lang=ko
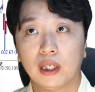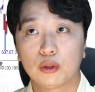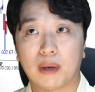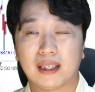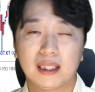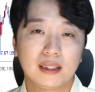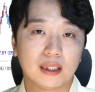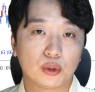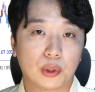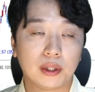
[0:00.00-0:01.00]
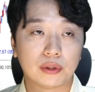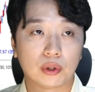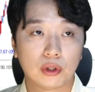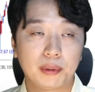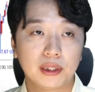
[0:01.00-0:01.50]
좀 안 하시는 게 좋아요
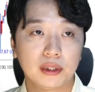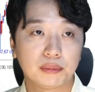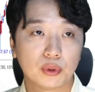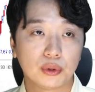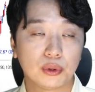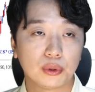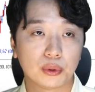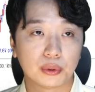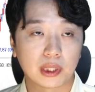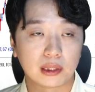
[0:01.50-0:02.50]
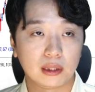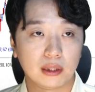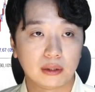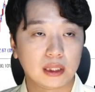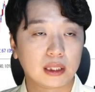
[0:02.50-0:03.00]
전업하시는 분들도 사실
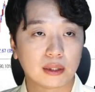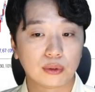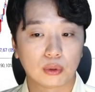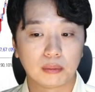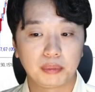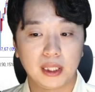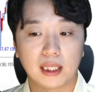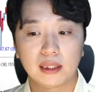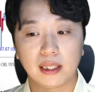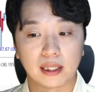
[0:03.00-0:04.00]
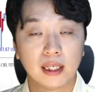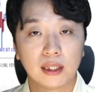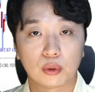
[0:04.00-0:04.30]
이런 시장은 조금 피하는 게